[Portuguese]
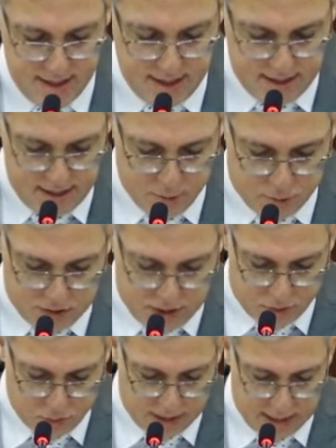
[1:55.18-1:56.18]
Eu
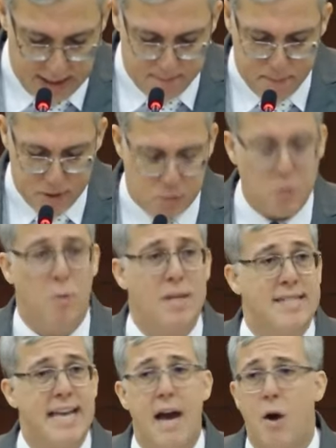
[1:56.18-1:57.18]
sinto que
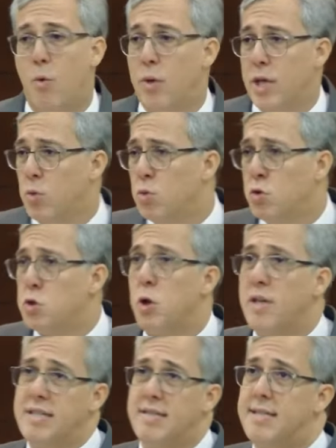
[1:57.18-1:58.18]
pessoas erram em um dos
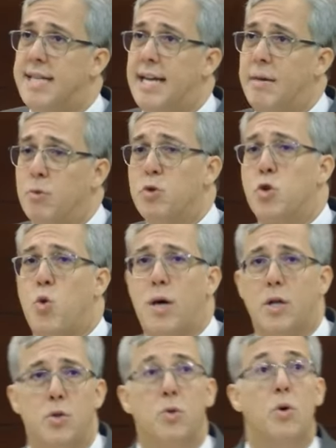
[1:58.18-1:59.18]
dois extremos
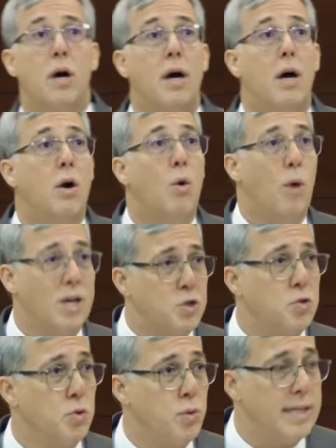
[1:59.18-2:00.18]
quando o
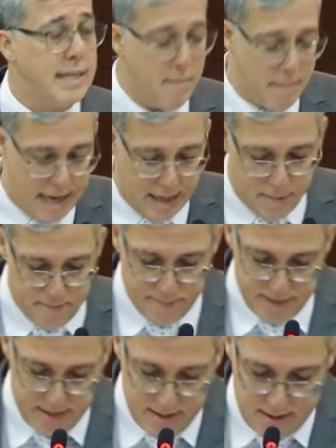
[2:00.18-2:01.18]
assunto é trabalho.
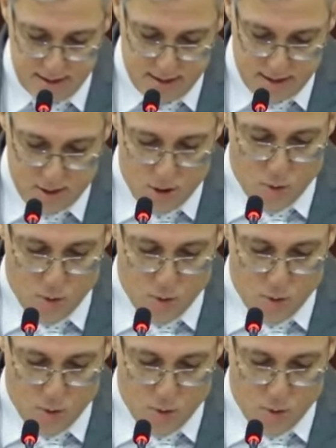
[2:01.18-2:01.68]
Ou